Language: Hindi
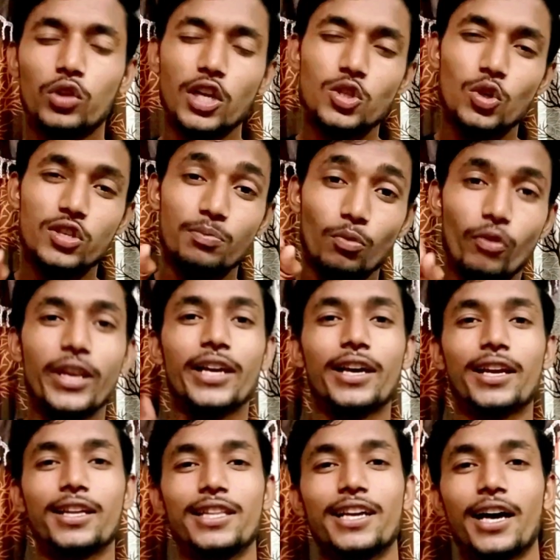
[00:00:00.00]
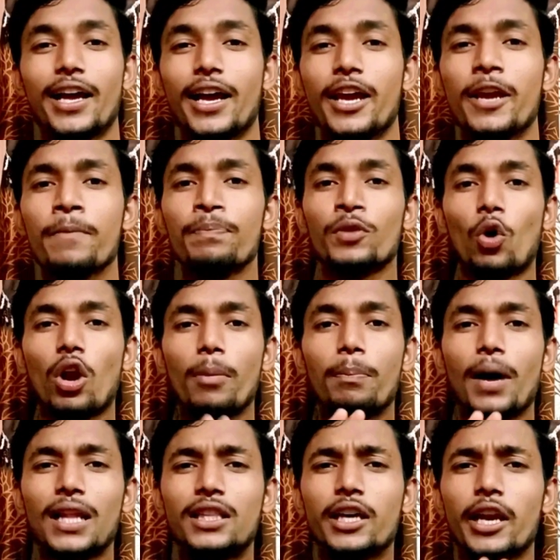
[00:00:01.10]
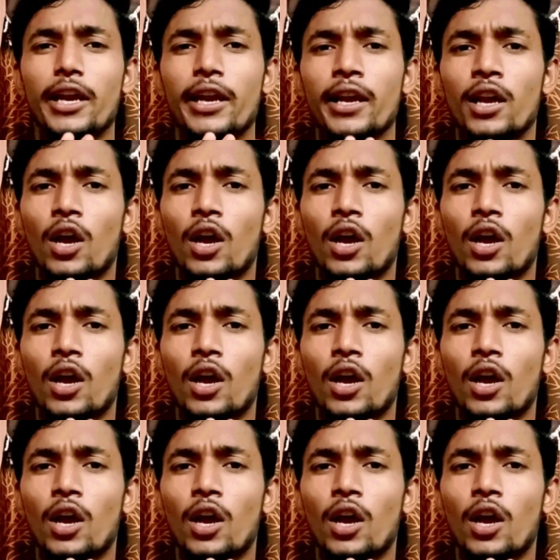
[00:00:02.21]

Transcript: होता है जो इस मूवी ने करके दिखाया है और अब बात करें